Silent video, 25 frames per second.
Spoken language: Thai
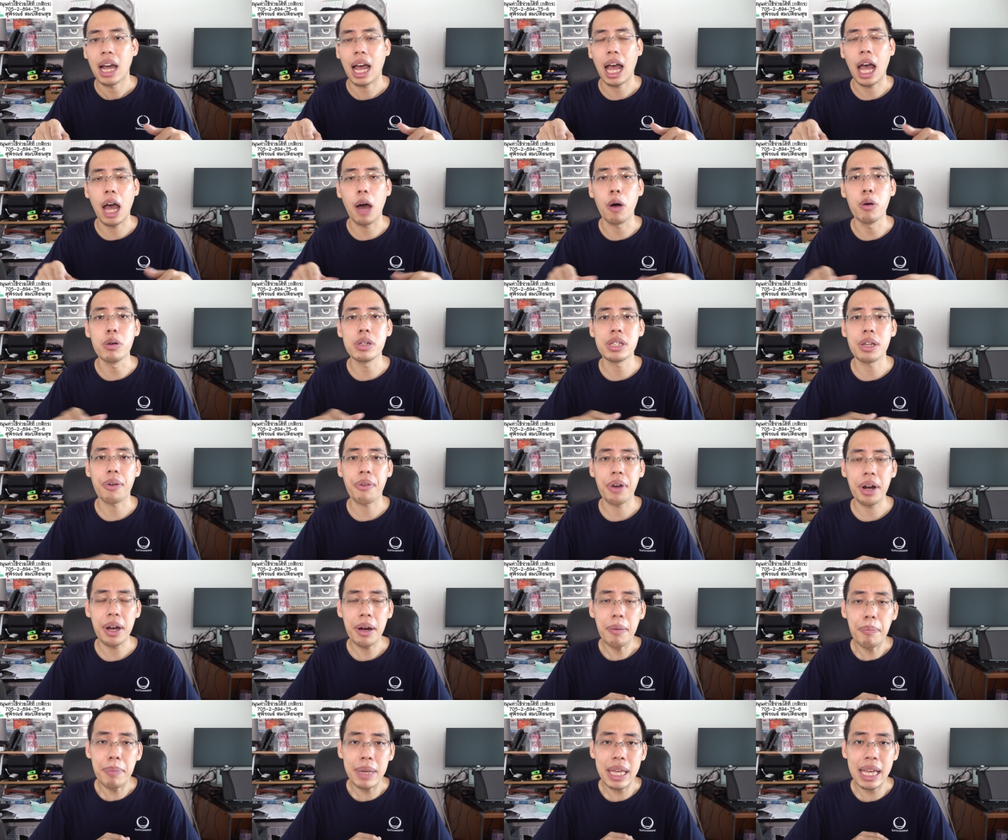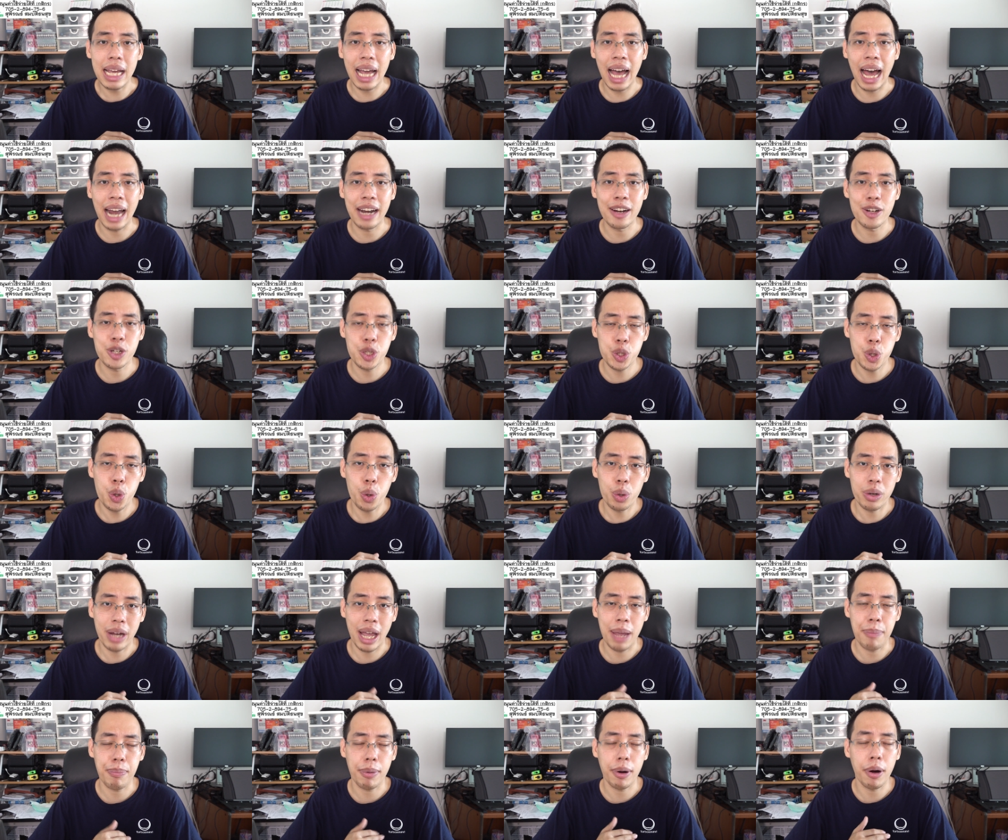เขาจะเริ่มมีงานในช่วงไห
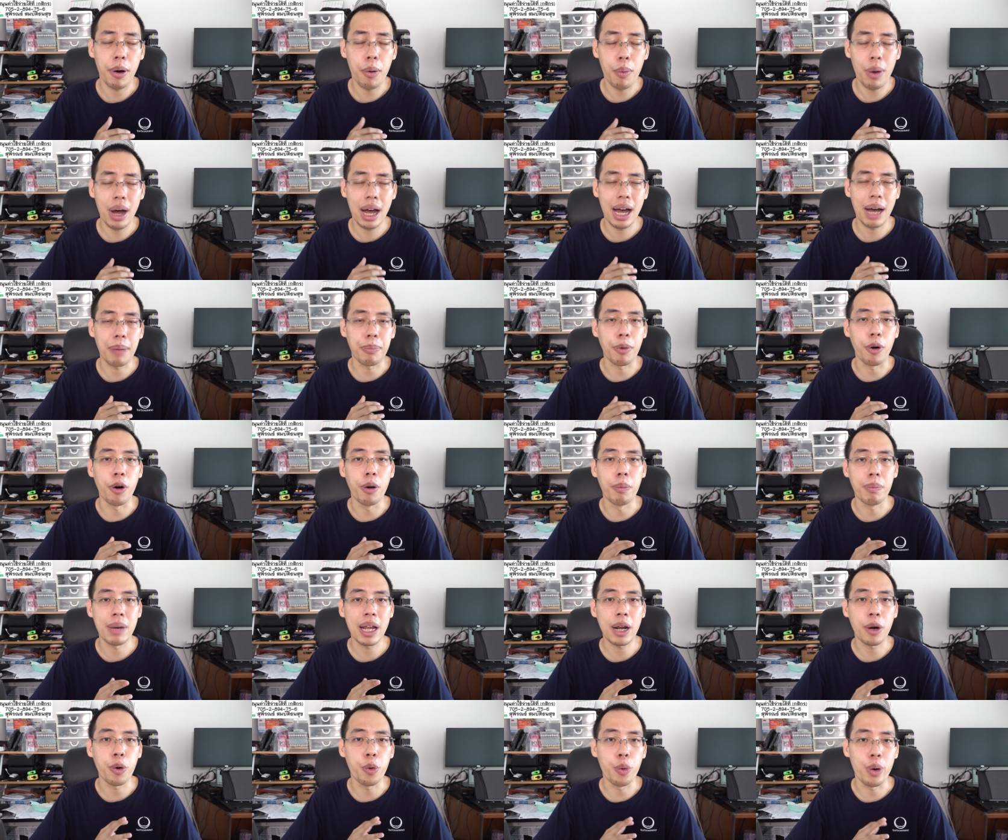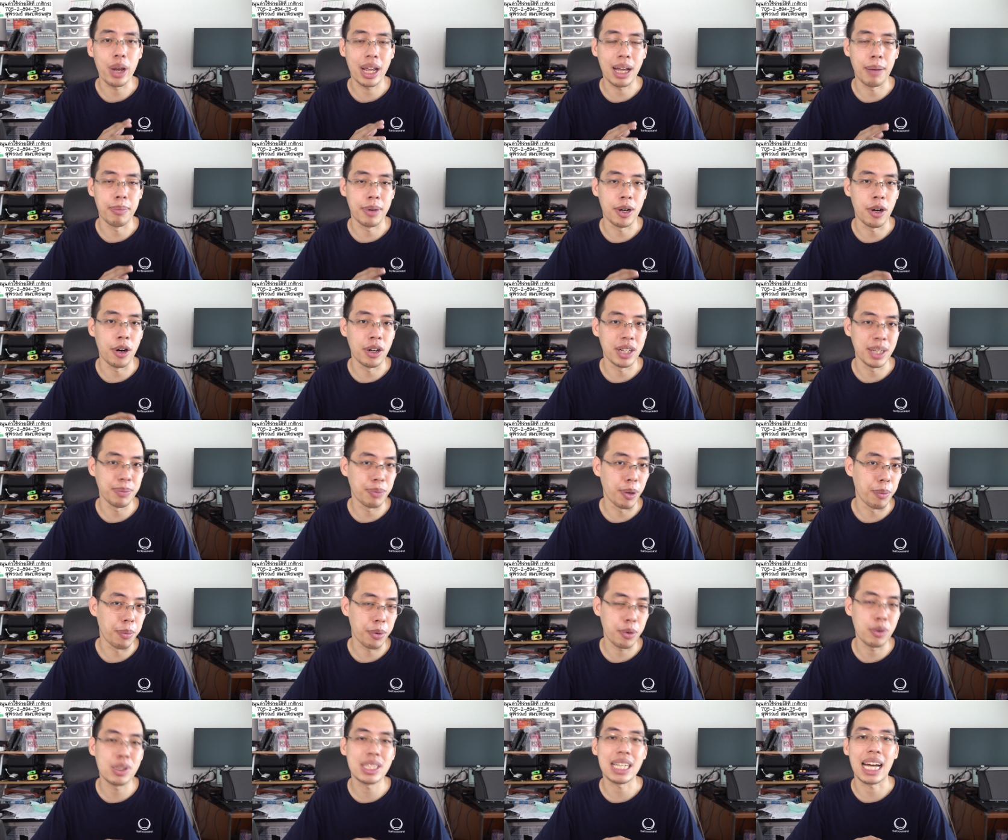นเพราะว่าผมได้คุยกับน้องที่ผม
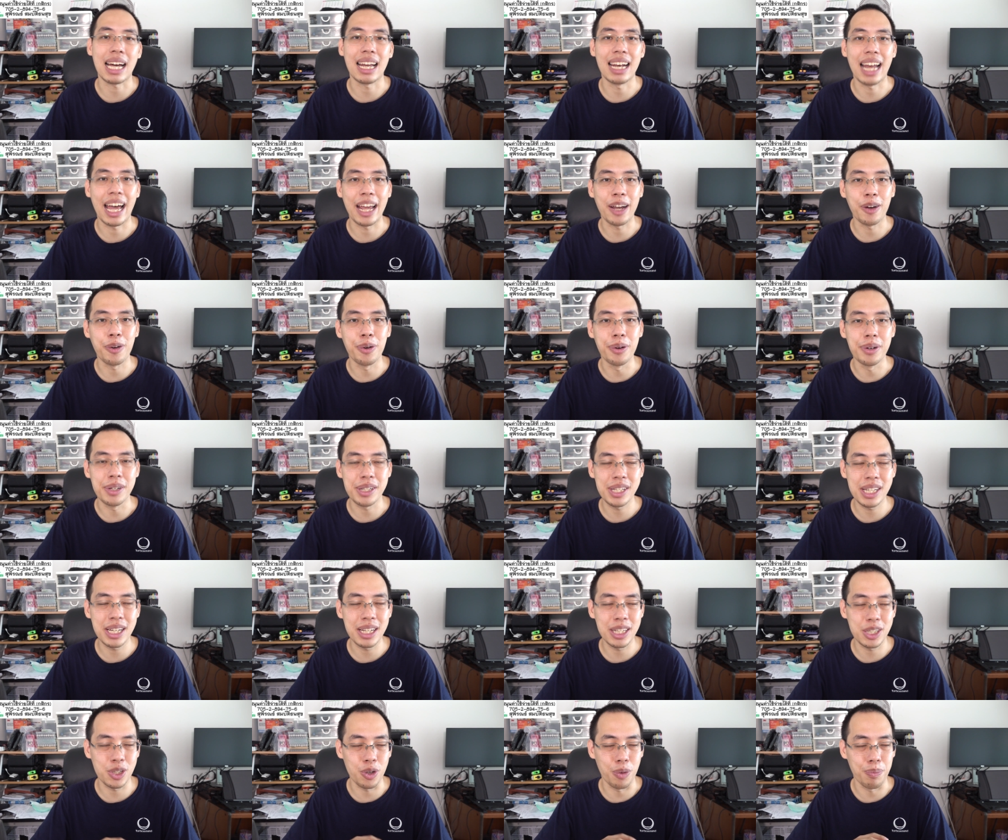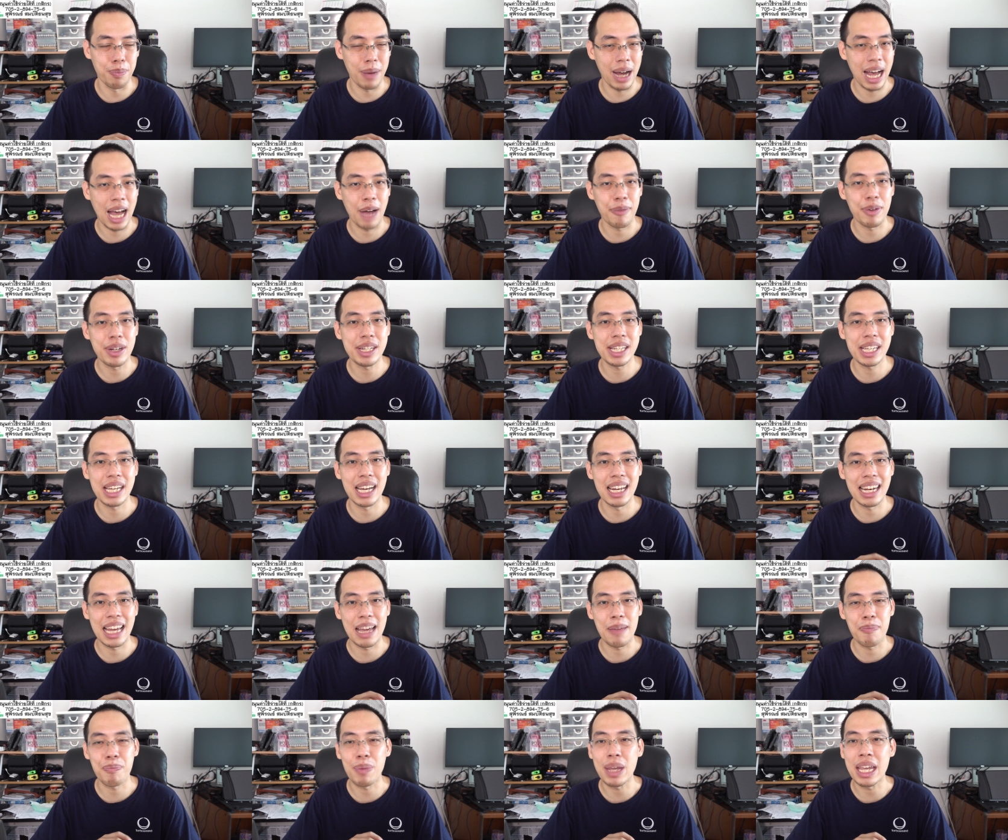รู้จักหลายคน ซึ่งจบมหาวิทยา
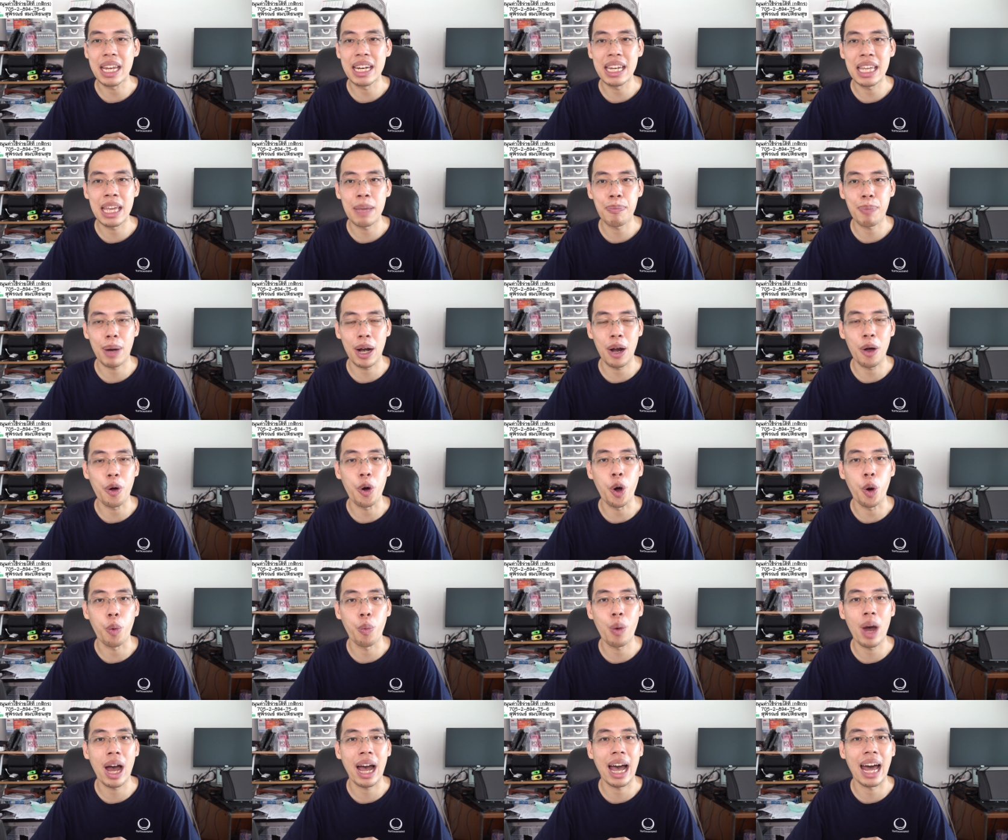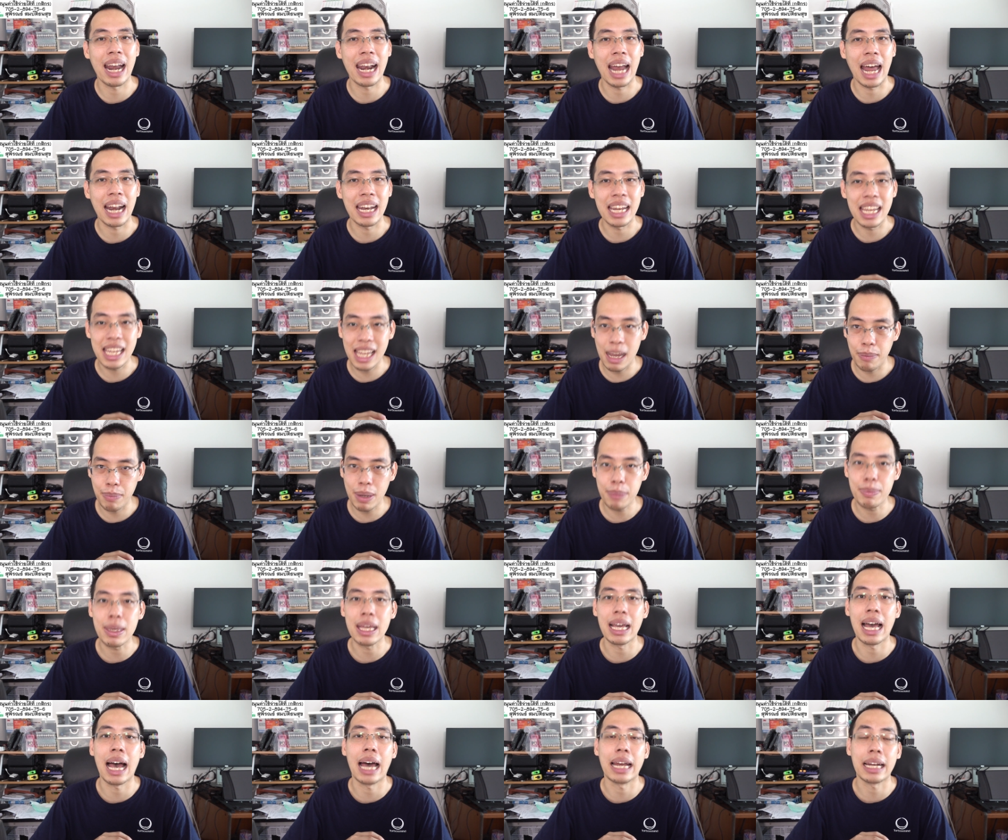ลัยปีนี้ปรากฏว่าขณะนี้ยังไม่
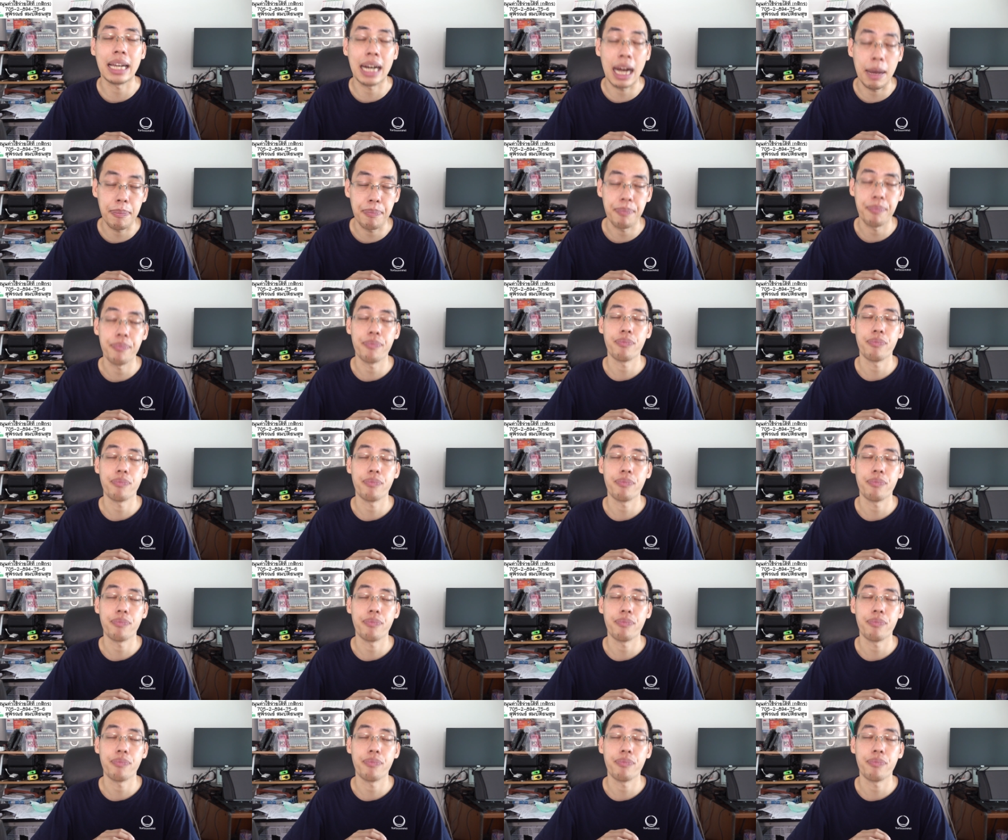มีงานครับ